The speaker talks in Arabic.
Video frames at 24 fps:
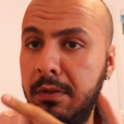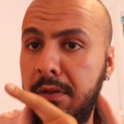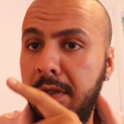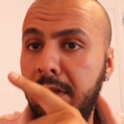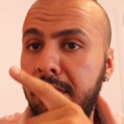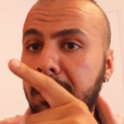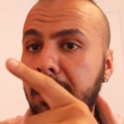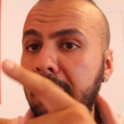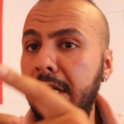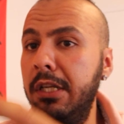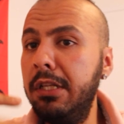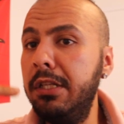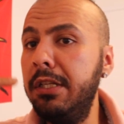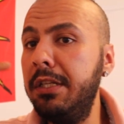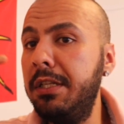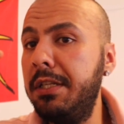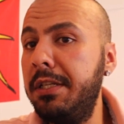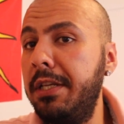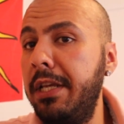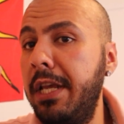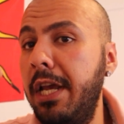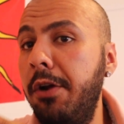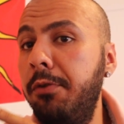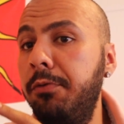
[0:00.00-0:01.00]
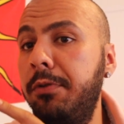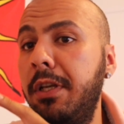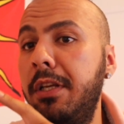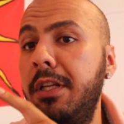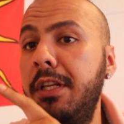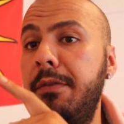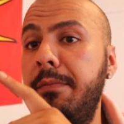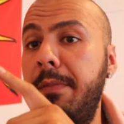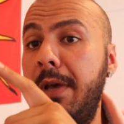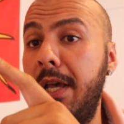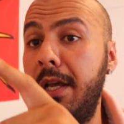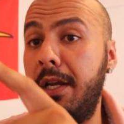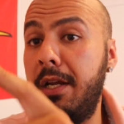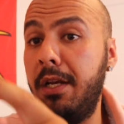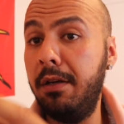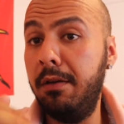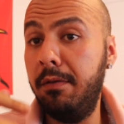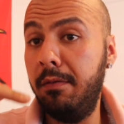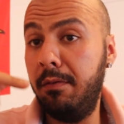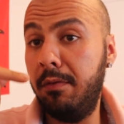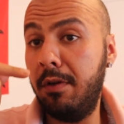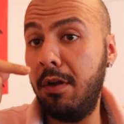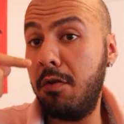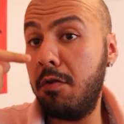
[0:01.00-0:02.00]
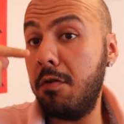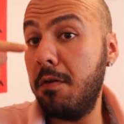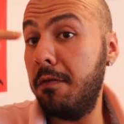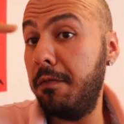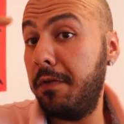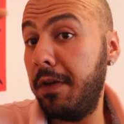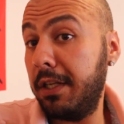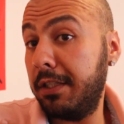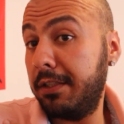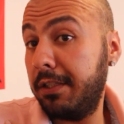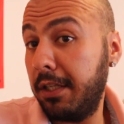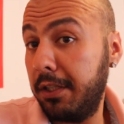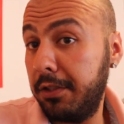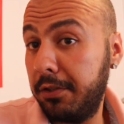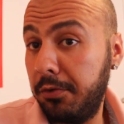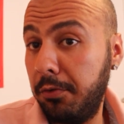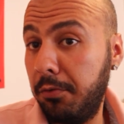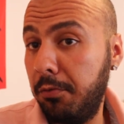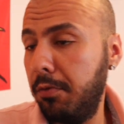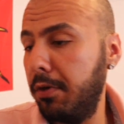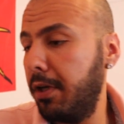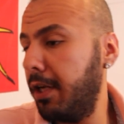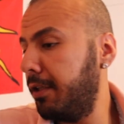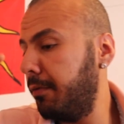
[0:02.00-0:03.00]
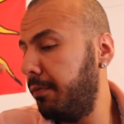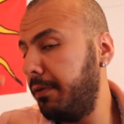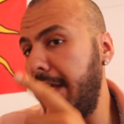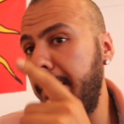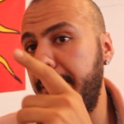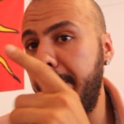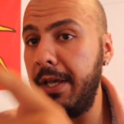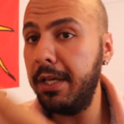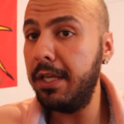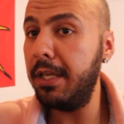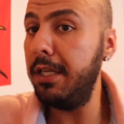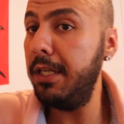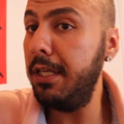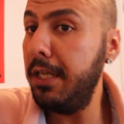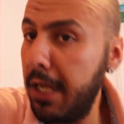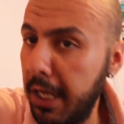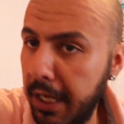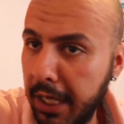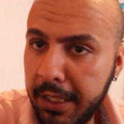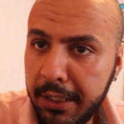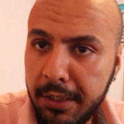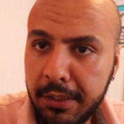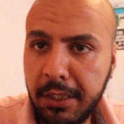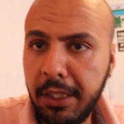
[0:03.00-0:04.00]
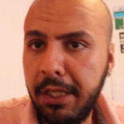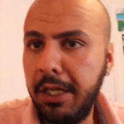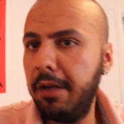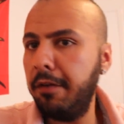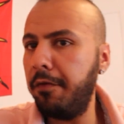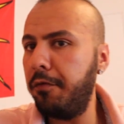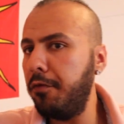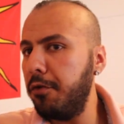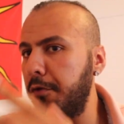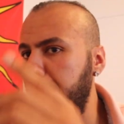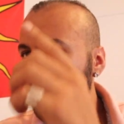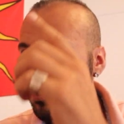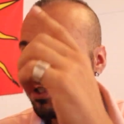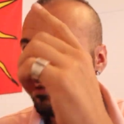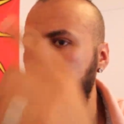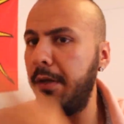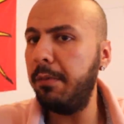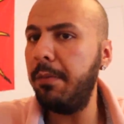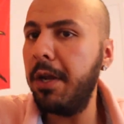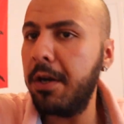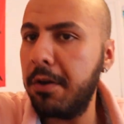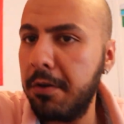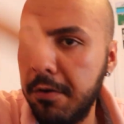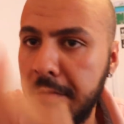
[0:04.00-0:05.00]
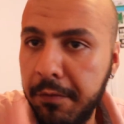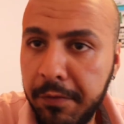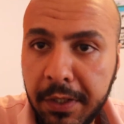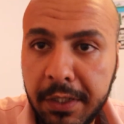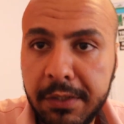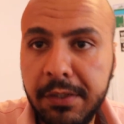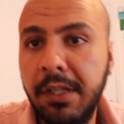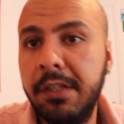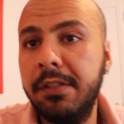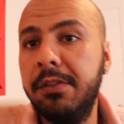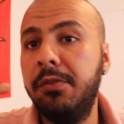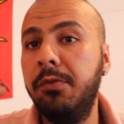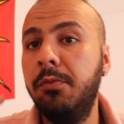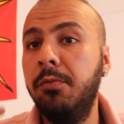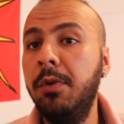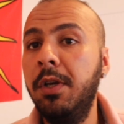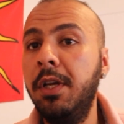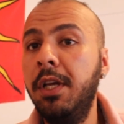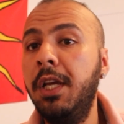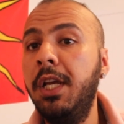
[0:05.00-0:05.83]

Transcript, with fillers: تتينيسي عاوتاني معاك لا كونفرساسيون كتبدا معاك هي كدير لي فور باش تبدا معاك كونفرساسيون